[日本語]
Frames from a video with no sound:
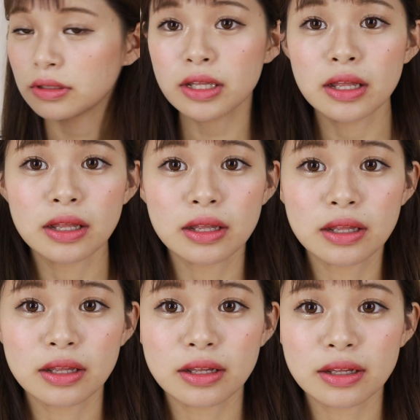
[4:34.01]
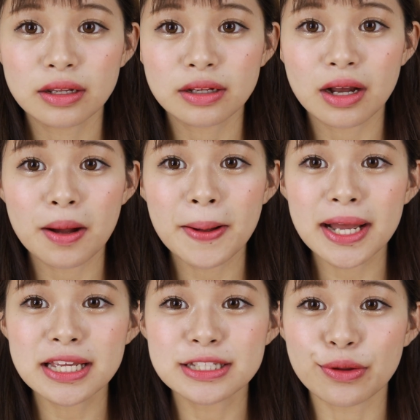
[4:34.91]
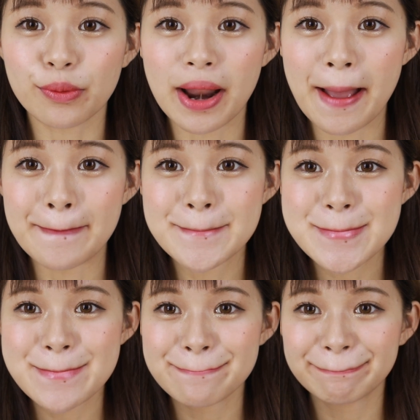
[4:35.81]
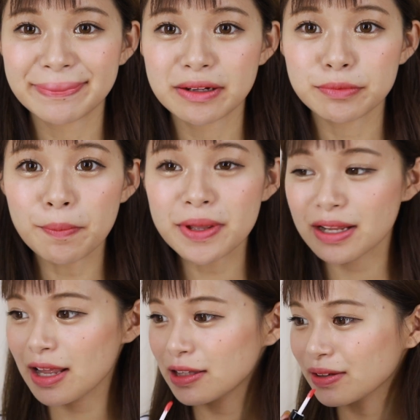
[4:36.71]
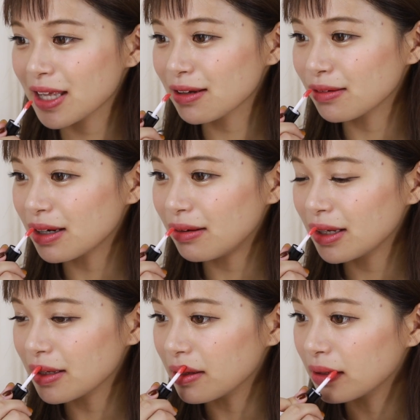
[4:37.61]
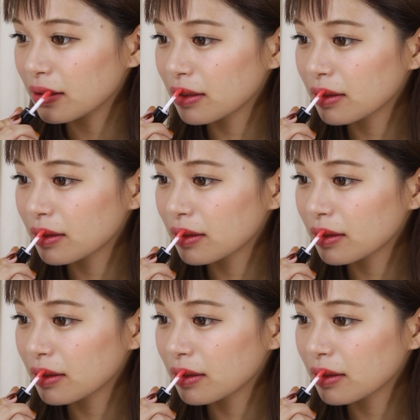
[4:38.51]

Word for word: え、かわいいぞ、これ。ポピーレッド結構かわいい。